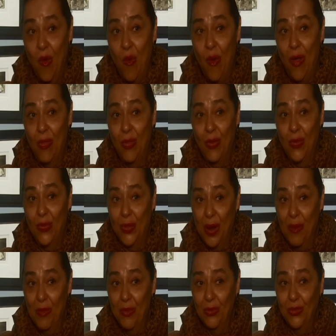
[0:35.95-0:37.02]
cuando
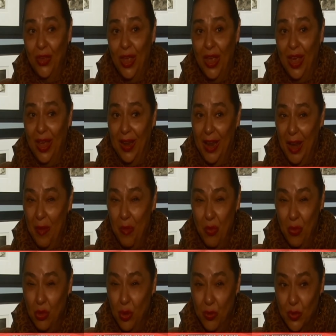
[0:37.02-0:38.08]
entramos en el
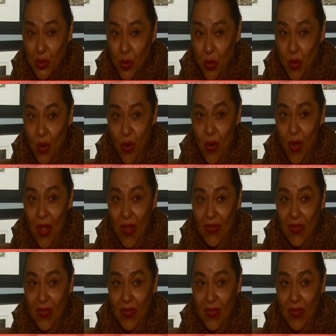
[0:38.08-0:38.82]
mundo oscuro